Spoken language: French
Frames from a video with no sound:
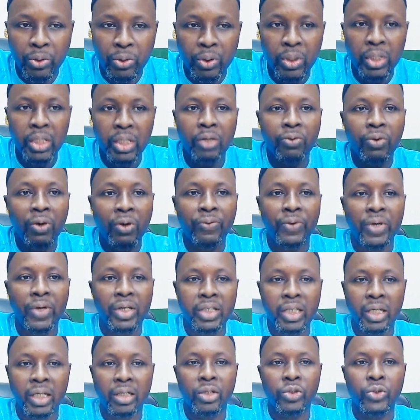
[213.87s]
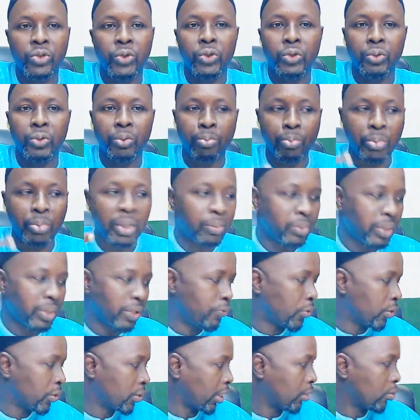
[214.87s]
Il va faire quelque chose. Même les
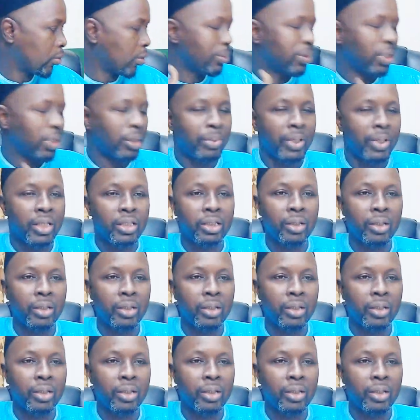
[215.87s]
fauteuils comme ça, par exemple,